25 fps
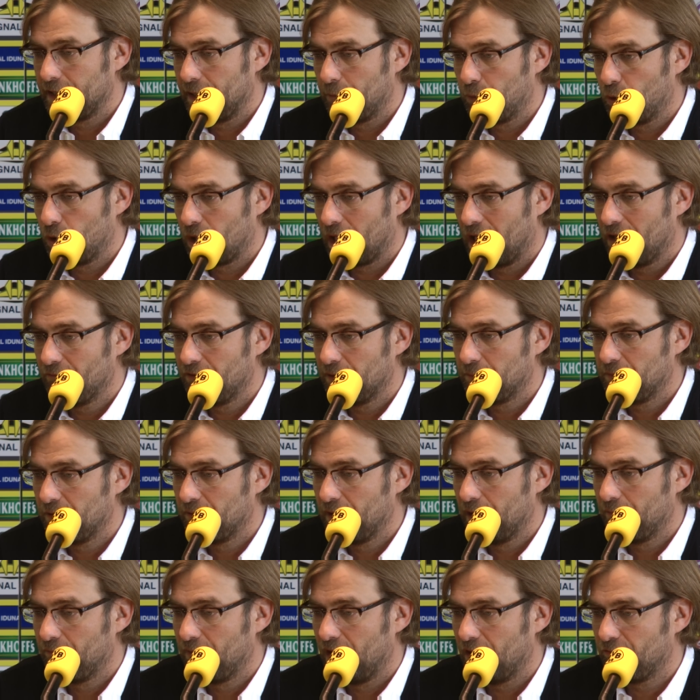der
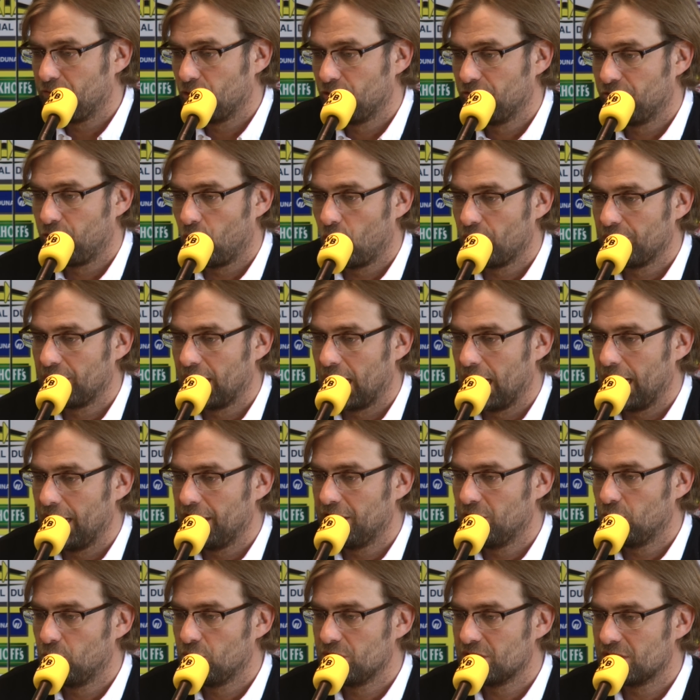Pokalwettbewerb war von
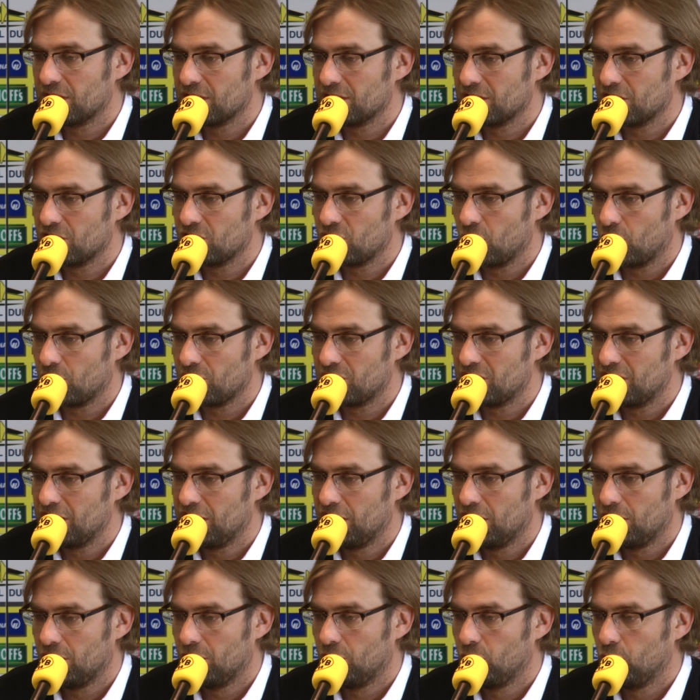vornherein unser
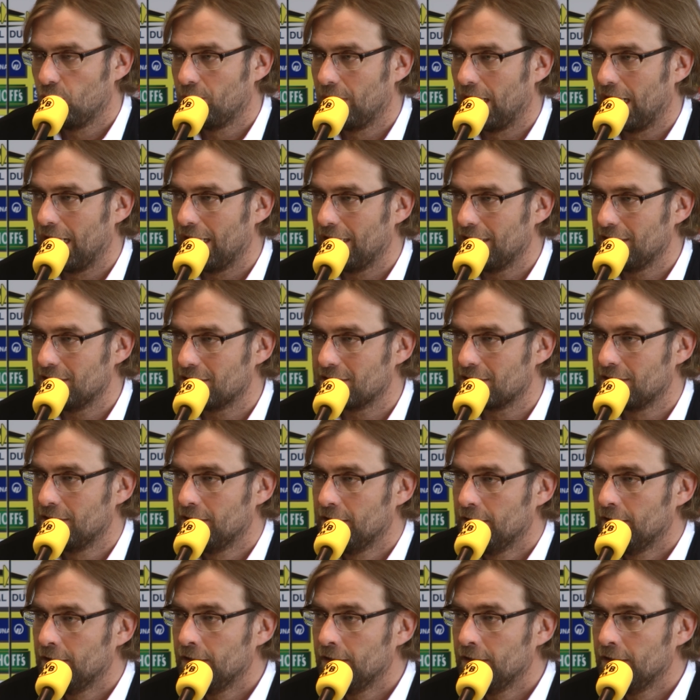Saisonziel Nummer eins.